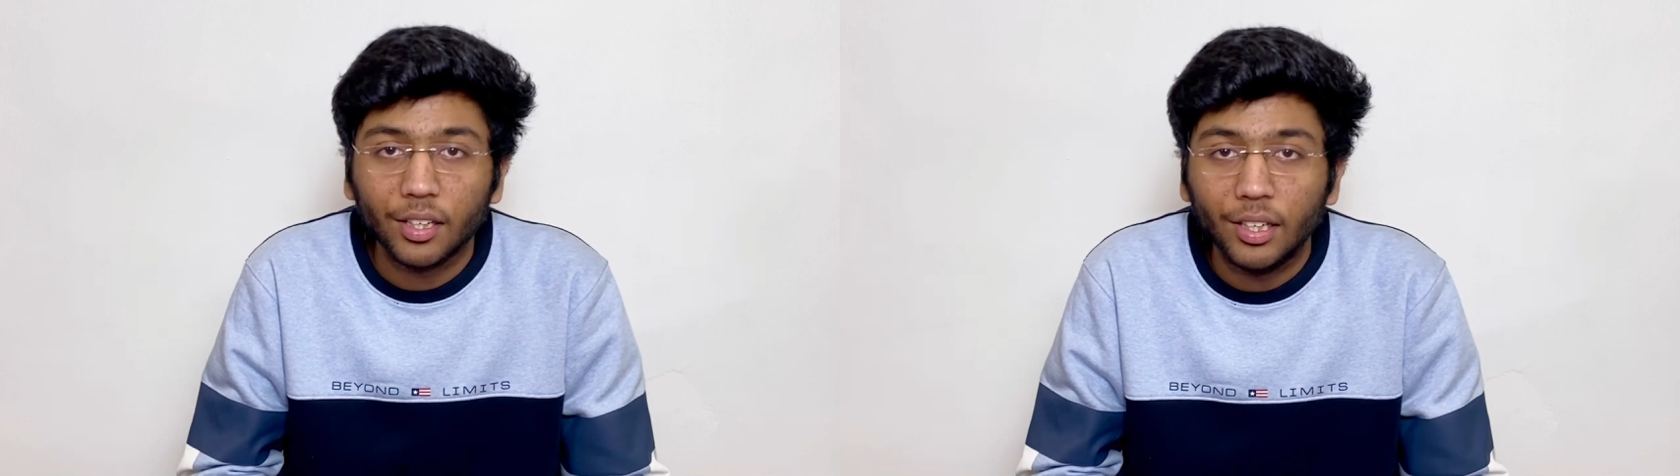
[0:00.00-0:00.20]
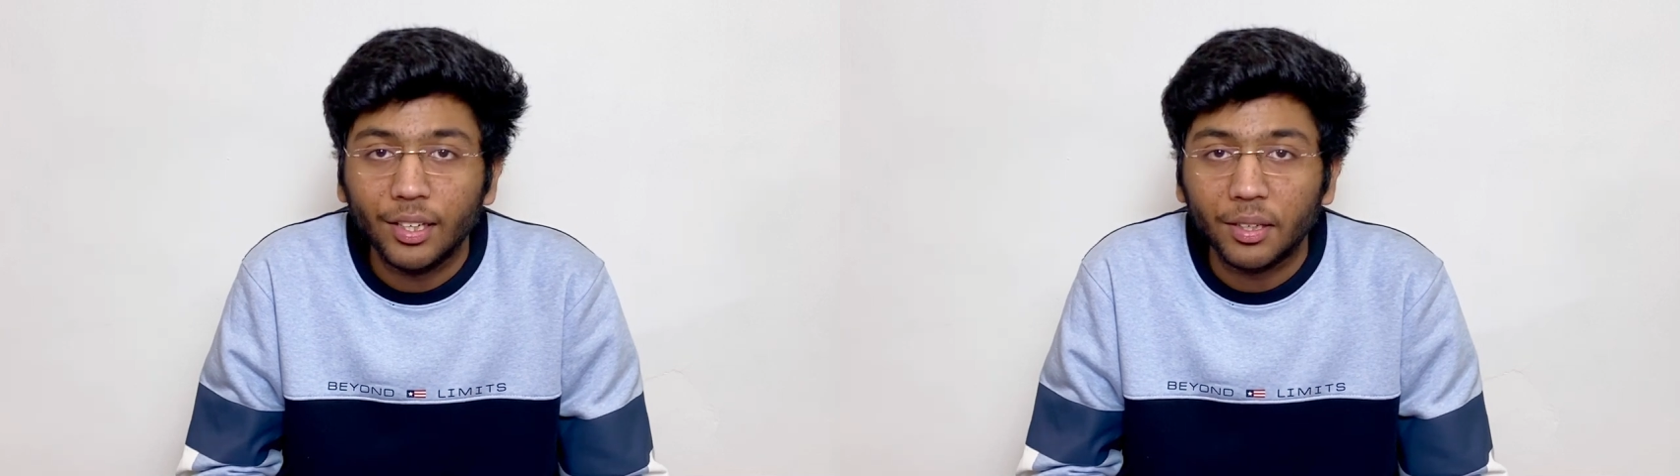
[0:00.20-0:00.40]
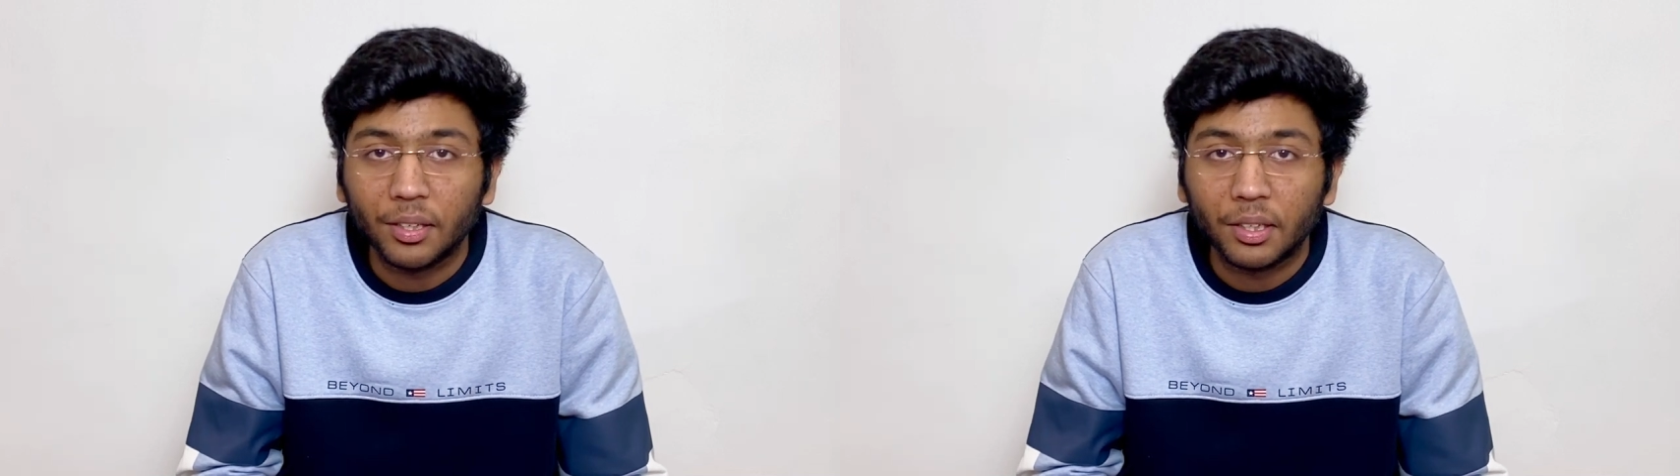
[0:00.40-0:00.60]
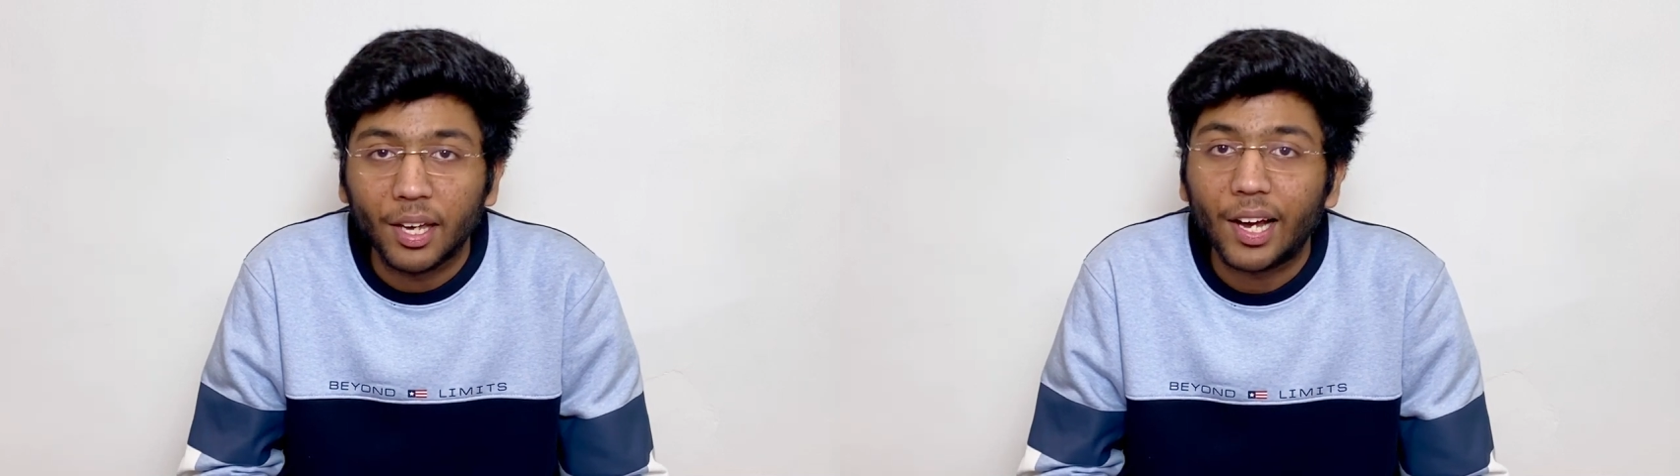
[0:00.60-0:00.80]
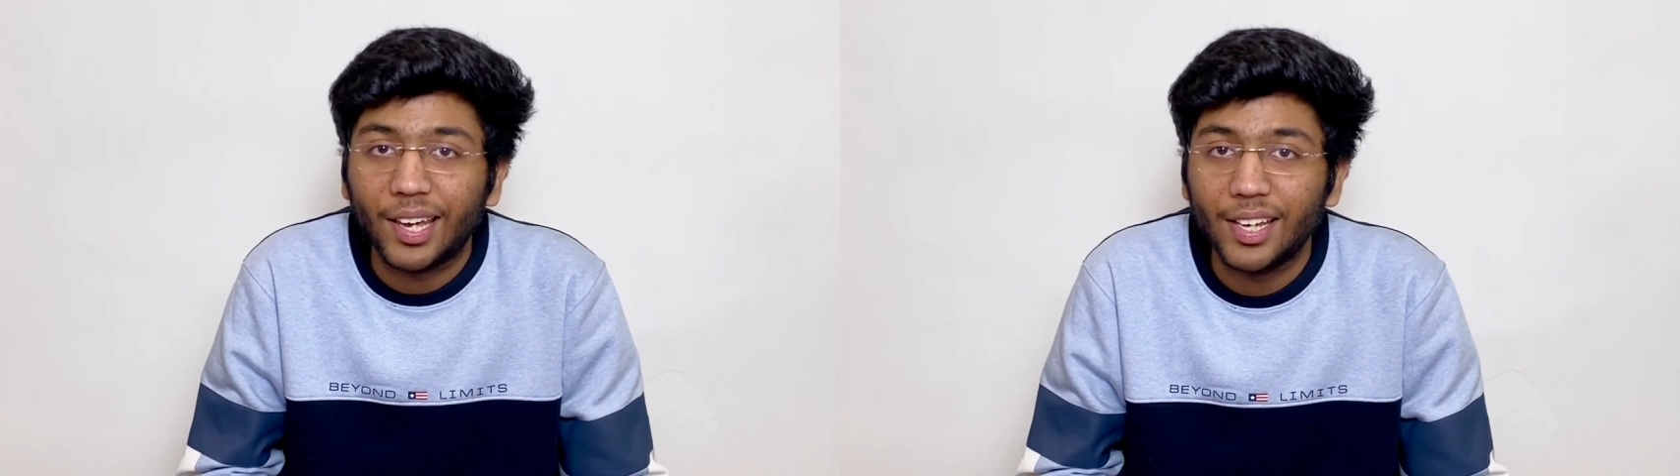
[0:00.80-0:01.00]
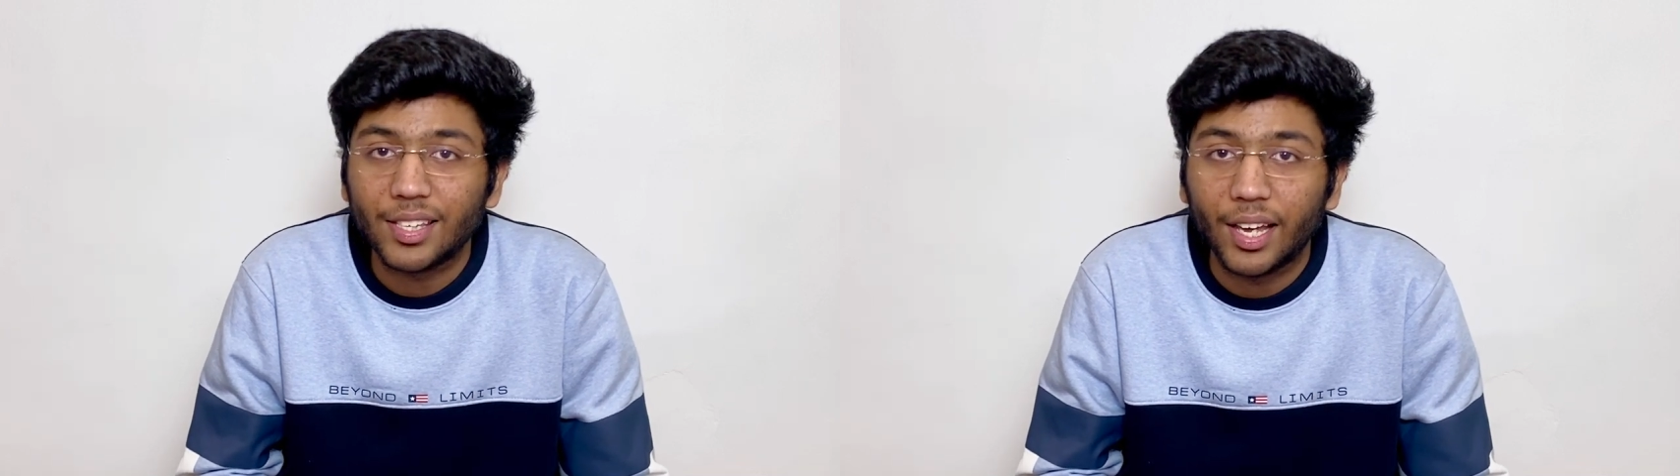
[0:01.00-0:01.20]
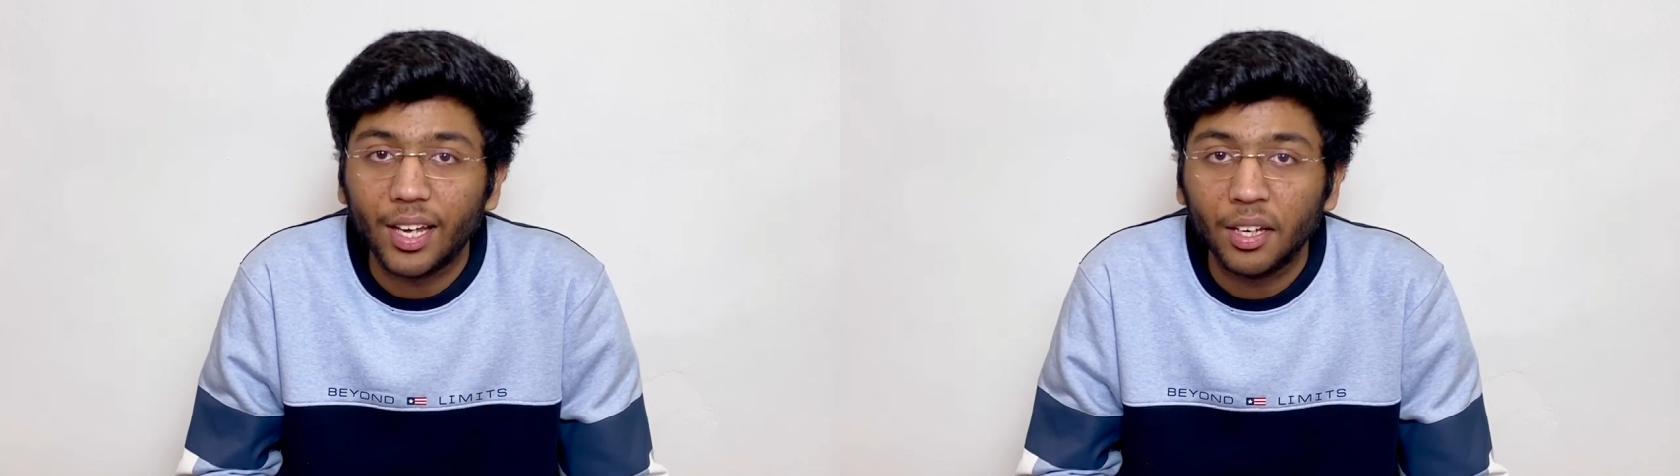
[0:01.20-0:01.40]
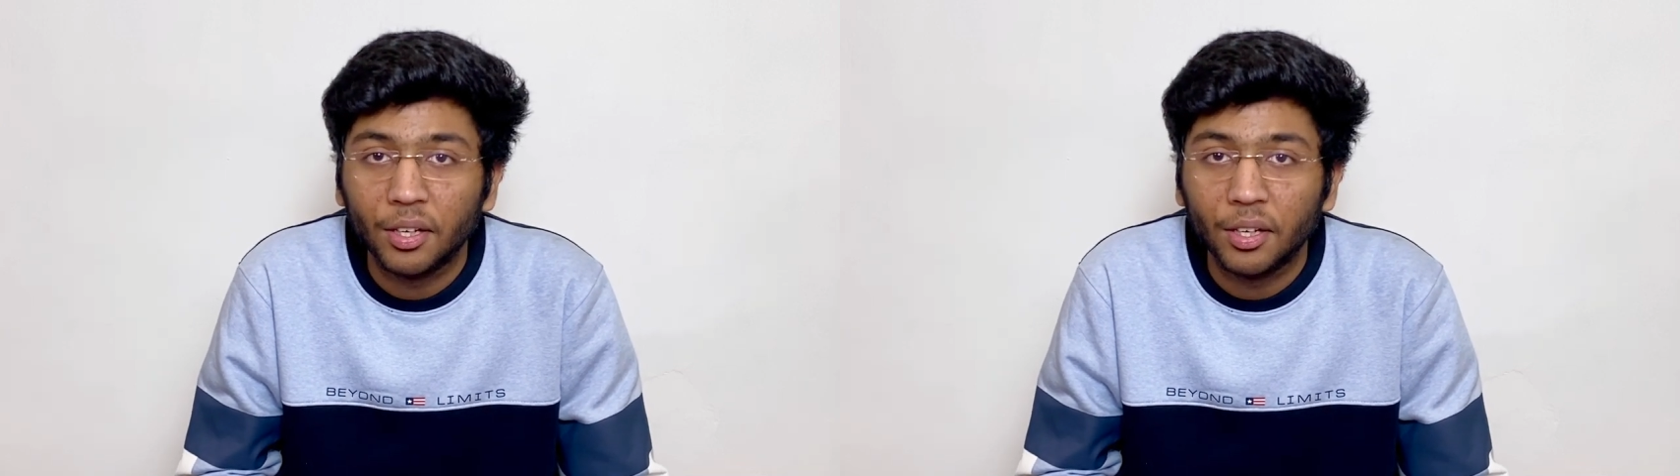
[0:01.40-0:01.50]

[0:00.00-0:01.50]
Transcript: कि क्या केस है